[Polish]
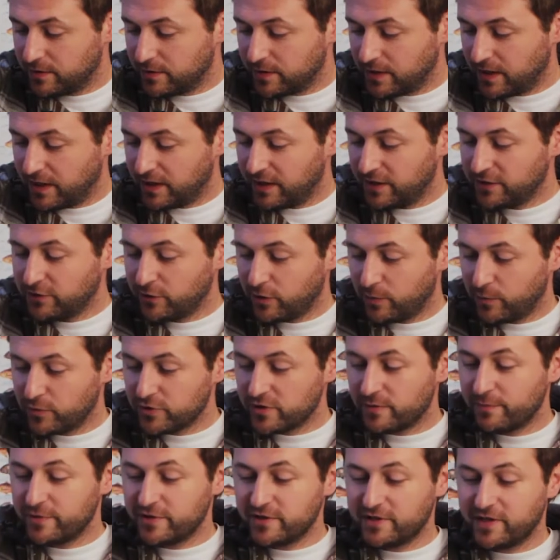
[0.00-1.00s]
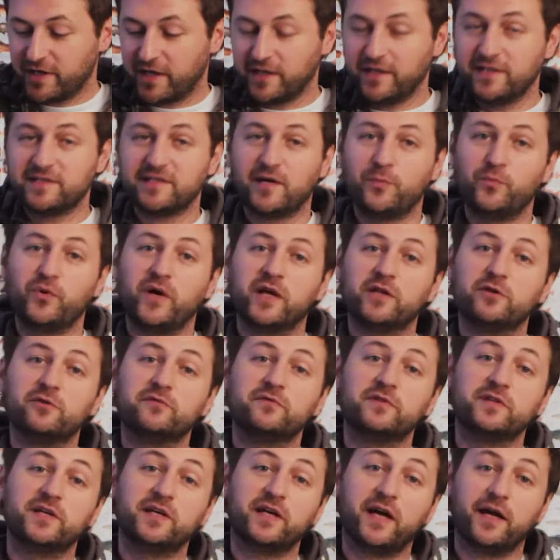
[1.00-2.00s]
Ale to może być granica błędu
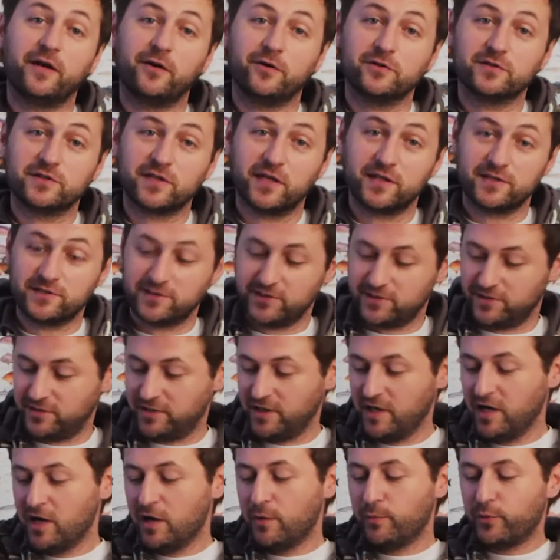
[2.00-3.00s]
wynikająca z